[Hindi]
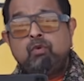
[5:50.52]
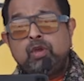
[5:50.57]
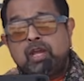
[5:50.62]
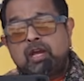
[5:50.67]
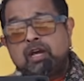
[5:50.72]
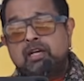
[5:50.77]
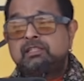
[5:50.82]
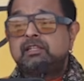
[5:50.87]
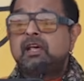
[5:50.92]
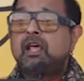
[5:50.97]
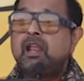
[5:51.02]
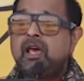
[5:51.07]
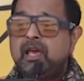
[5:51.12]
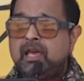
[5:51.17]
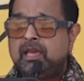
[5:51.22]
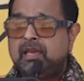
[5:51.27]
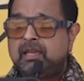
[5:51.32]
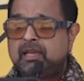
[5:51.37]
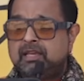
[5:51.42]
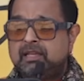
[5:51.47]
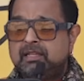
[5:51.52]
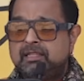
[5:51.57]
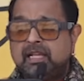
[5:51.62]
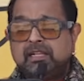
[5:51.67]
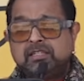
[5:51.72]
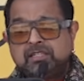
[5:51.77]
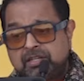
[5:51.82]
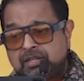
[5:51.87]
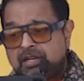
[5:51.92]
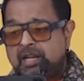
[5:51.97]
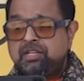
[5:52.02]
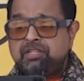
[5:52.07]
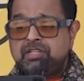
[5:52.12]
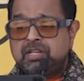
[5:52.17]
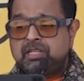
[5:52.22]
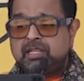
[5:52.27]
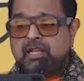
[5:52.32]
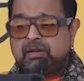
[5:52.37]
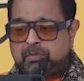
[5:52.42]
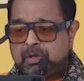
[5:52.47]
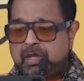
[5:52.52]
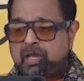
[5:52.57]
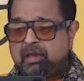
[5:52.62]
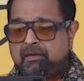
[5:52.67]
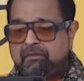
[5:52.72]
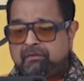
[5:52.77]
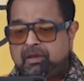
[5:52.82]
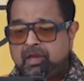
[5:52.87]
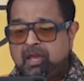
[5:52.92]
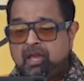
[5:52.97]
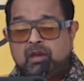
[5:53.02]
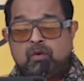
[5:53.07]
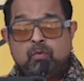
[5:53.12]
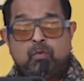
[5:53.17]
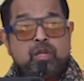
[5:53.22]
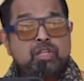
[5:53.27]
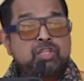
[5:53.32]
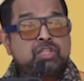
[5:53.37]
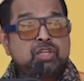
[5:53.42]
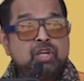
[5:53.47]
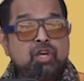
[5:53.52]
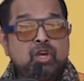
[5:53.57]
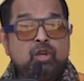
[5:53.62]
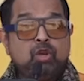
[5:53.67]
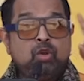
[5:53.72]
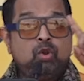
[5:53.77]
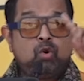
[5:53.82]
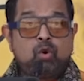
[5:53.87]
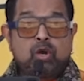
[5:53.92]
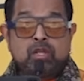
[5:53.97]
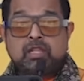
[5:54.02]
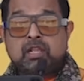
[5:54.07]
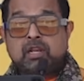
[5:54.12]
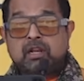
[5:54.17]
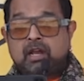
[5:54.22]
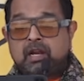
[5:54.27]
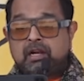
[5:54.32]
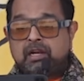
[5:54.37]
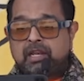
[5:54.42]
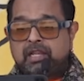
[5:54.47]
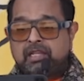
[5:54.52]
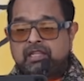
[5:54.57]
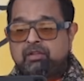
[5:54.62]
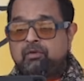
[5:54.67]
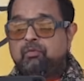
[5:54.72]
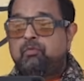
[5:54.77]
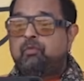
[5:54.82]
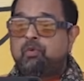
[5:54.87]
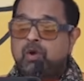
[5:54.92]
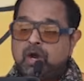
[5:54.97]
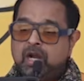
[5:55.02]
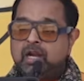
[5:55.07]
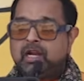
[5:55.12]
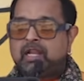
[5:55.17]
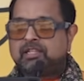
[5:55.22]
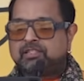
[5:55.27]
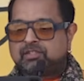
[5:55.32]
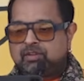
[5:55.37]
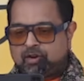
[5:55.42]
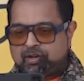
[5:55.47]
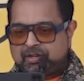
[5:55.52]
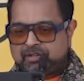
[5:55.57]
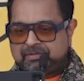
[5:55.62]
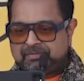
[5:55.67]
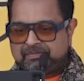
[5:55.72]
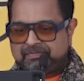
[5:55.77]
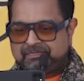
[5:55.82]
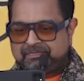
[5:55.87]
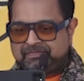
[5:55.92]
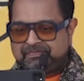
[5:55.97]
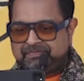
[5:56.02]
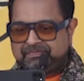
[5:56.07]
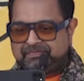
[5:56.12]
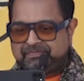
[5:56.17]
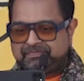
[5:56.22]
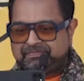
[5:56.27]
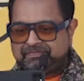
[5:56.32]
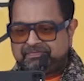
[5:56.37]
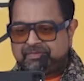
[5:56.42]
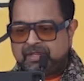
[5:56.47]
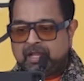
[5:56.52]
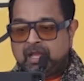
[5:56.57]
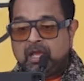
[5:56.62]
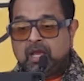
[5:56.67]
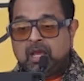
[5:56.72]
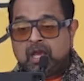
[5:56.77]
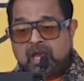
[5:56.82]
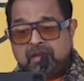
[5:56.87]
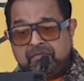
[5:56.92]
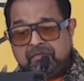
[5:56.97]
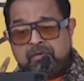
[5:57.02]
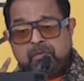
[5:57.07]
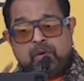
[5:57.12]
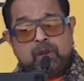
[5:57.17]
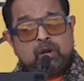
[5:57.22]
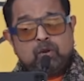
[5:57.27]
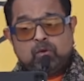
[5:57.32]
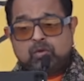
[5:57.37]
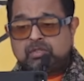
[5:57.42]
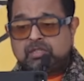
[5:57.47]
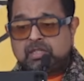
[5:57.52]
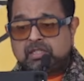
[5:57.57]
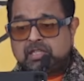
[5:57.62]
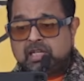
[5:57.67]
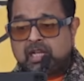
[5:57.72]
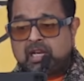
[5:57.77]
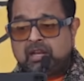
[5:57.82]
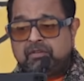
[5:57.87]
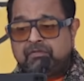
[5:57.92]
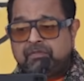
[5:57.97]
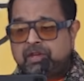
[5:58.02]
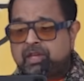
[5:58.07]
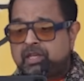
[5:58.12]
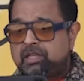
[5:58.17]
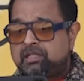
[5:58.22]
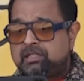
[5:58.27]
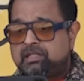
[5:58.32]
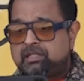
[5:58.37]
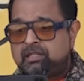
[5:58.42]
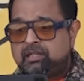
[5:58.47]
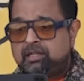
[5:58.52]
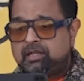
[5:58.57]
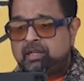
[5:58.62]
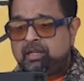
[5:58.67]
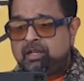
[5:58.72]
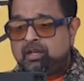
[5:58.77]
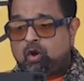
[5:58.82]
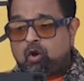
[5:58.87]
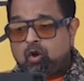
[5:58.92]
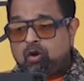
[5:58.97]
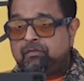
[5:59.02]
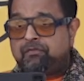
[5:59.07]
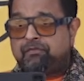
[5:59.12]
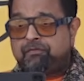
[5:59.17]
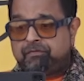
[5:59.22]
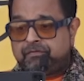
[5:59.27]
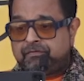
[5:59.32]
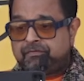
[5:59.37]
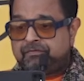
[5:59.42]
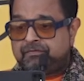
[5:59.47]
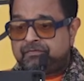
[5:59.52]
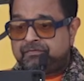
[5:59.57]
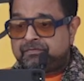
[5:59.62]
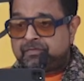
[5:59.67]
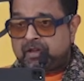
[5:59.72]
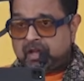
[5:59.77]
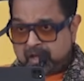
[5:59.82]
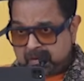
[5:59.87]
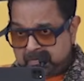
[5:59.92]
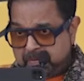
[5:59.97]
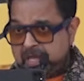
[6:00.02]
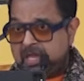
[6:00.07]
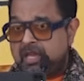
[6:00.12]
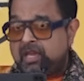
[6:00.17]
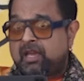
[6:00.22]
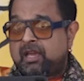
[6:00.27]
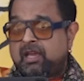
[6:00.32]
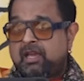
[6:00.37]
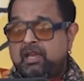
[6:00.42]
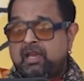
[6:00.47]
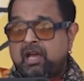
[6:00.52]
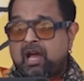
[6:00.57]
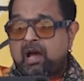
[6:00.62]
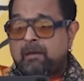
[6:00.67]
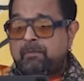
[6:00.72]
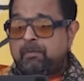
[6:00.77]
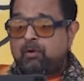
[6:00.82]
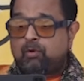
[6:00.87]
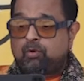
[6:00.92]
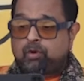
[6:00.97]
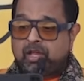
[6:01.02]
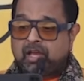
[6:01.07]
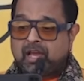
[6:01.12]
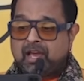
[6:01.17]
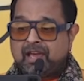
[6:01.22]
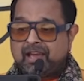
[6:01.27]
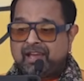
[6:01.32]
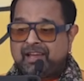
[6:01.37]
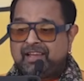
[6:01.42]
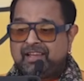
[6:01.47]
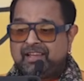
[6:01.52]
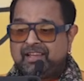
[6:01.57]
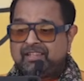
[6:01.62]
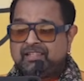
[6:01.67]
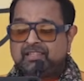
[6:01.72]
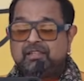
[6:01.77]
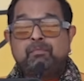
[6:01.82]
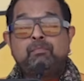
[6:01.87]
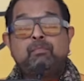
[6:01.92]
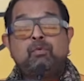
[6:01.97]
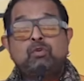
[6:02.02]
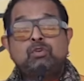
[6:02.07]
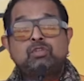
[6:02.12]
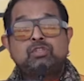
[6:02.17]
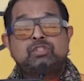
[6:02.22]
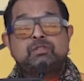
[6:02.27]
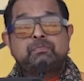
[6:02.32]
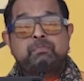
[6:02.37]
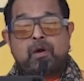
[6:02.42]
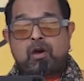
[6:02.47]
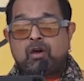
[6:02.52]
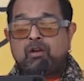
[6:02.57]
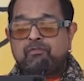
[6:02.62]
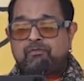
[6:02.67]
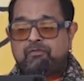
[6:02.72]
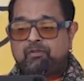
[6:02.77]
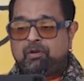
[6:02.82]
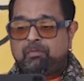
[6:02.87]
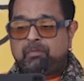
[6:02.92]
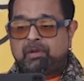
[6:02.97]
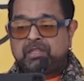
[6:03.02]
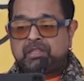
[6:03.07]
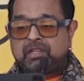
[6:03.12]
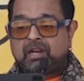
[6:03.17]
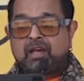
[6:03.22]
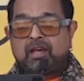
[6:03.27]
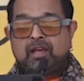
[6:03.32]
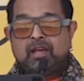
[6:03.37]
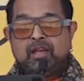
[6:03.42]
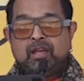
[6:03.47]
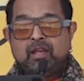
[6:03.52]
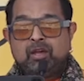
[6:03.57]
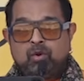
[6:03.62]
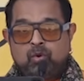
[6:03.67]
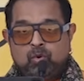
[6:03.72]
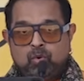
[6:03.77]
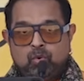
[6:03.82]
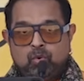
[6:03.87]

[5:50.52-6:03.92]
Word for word: And वो एक खजाना है That's a treasure that we have, which no other country in the world has got. Everyone knows the significance of अभी आप लोगों ने गाया द मोस्ट पावरफुल मंत्रा